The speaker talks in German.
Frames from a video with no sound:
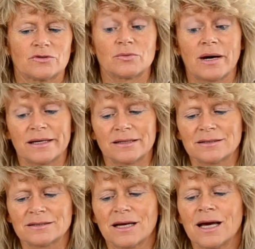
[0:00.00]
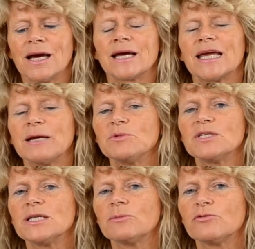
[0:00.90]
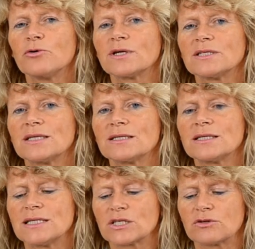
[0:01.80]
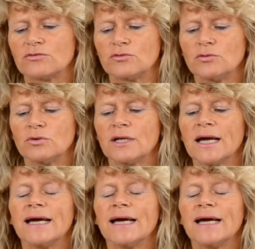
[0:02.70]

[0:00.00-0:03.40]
Zweitens, geben Sie dem Vorgesetzten das Gefühl,